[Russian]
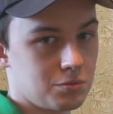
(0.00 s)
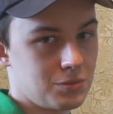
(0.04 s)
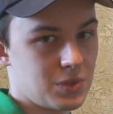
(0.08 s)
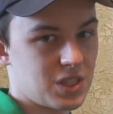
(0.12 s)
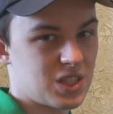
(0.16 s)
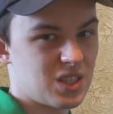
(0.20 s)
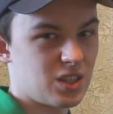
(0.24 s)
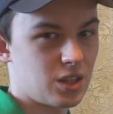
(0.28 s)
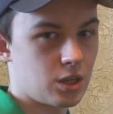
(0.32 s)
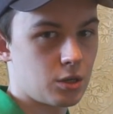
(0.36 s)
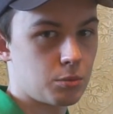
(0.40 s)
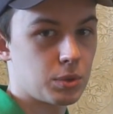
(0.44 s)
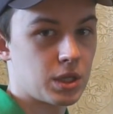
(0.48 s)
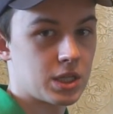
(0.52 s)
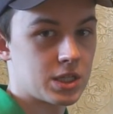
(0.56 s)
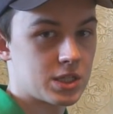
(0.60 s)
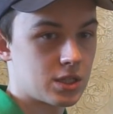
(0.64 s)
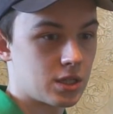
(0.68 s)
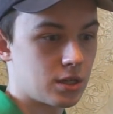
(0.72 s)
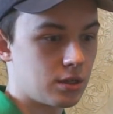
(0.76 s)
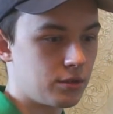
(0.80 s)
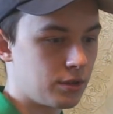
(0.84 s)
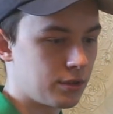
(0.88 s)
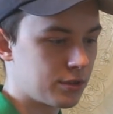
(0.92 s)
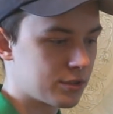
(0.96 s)
Без этих
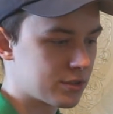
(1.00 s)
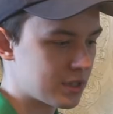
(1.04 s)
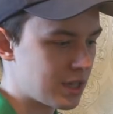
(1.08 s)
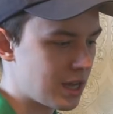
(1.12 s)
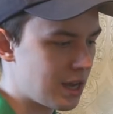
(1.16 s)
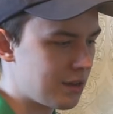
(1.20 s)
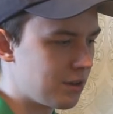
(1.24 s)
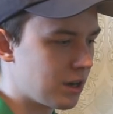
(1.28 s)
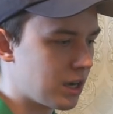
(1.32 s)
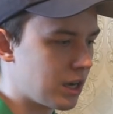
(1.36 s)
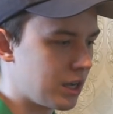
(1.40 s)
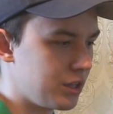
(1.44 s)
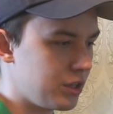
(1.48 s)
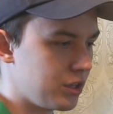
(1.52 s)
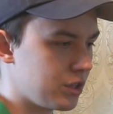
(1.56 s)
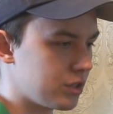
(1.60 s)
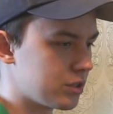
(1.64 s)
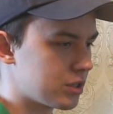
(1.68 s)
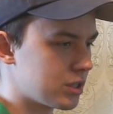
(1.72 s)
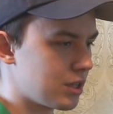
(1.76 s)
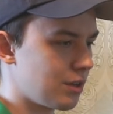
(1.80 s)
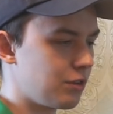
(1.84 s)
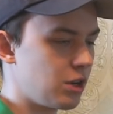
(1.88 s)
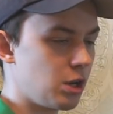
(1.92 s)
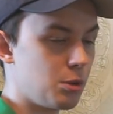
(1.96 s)
пластиковых вставок они
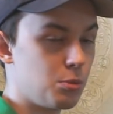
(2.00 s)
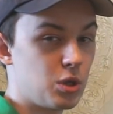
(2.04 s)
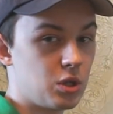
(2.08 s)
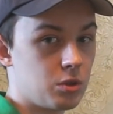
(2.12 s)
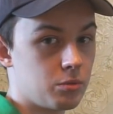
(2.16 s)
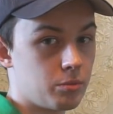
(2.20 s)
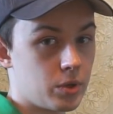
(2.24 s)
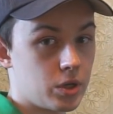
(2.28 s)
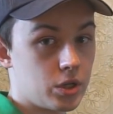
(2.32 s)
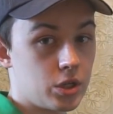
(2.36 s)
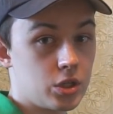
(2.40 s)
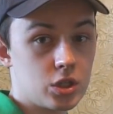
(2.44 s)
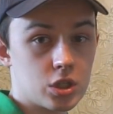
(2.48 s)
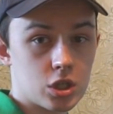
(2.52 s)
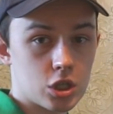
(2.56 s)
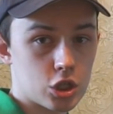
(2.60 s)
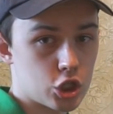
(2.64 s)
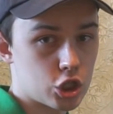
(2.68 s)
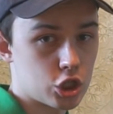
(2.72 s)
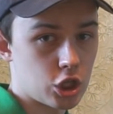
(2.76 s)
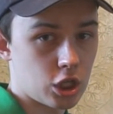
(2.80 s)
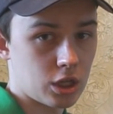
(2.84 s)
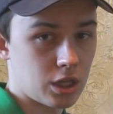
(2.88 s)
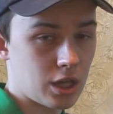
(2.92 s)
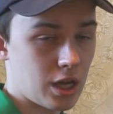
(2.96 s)
со временем не
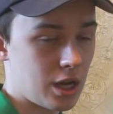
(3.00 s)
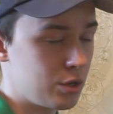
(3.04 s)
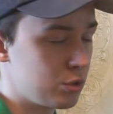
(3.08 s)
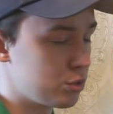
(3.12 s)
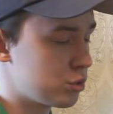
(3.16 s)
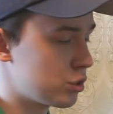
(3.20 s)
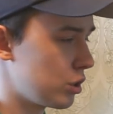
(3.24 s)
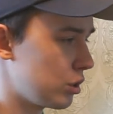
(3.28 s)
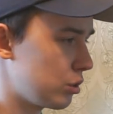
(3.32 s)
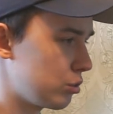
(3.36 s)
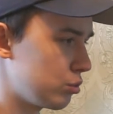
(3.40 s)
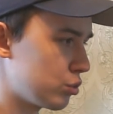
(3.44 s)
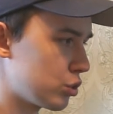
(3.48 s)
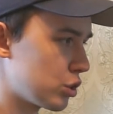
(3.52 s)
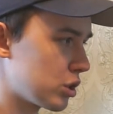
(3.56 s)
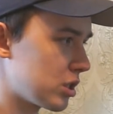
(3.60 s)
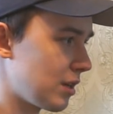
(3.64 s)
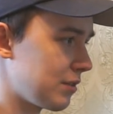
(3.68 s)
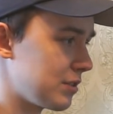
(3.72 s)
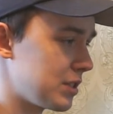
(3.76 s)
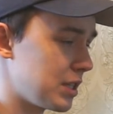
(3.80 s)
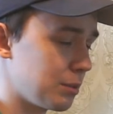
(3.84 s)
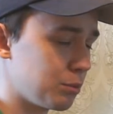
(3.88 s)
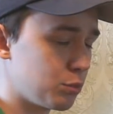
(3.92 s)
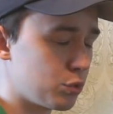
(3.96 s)
расшатаются, это уже
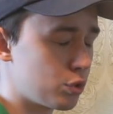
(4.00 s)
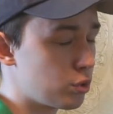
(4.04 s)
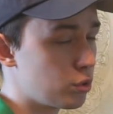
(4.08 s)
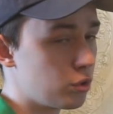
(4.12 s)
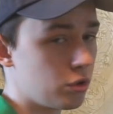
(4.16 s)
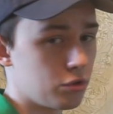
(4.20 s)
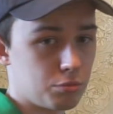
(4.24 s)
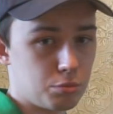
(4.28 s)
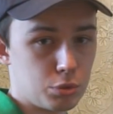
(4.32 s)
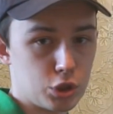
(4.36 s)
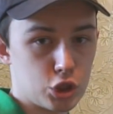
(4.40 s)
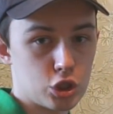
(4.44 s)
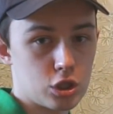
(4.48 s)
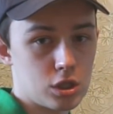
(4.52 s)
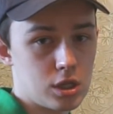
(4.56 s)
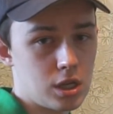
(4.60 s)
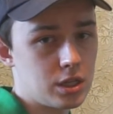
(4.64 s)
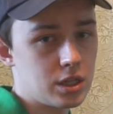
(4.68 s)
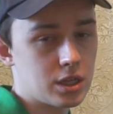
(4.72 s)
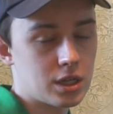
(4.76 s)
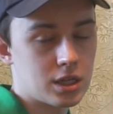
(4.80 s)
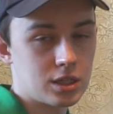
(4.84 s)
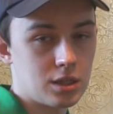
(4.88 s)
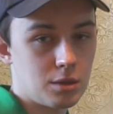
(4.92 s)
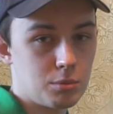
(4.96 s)
совсем другое
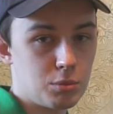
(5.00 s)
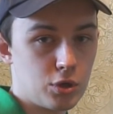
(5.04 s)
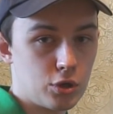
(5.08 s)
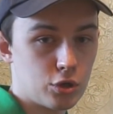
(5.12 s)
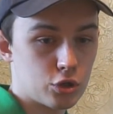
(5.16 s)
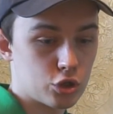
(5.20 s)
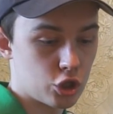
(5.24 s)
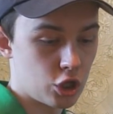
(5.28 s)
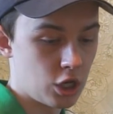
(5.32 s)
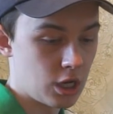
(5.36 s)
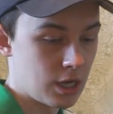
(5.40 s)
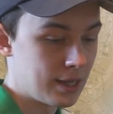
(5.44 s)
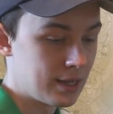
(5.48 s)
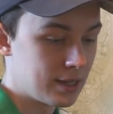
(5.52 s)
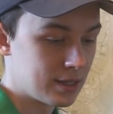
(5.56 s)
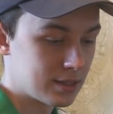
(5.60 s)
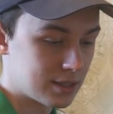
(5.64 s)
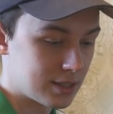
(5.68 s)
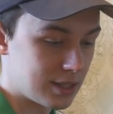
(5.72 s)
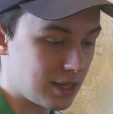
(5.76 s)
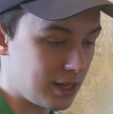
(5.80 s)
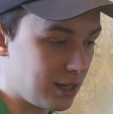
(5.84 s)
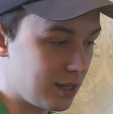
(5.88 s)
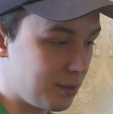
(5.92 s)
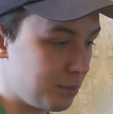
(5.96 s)
впечатление, когда берешь
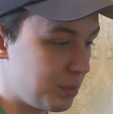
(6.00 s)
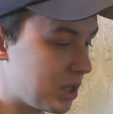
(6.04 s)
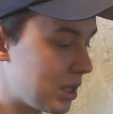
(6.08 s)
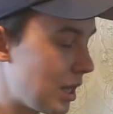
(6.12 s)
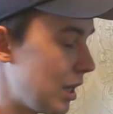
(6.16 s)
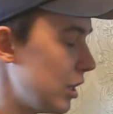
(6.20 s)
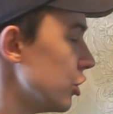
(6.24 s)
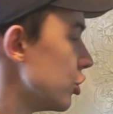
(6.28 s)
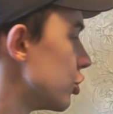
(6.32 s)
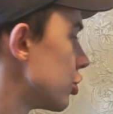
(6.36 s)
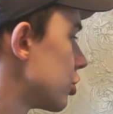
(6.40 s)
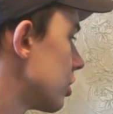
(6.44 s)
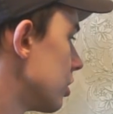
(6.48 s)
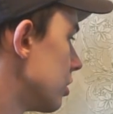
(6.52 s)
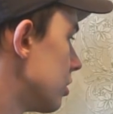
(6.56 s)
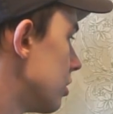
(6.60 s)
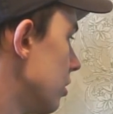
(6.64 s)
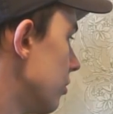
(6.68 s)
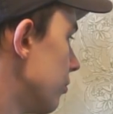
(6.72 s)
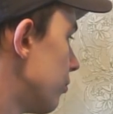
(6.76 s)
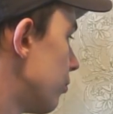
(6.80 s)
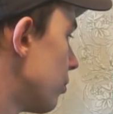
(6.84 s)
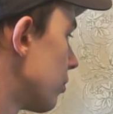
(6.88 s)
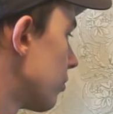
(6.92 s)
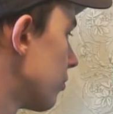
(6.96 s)
цельно металлический
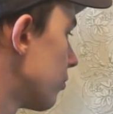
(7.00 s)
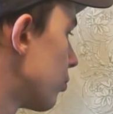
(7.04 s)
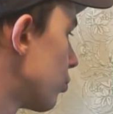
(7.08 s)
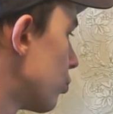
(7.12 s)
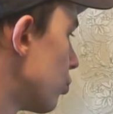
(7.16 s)
телефон в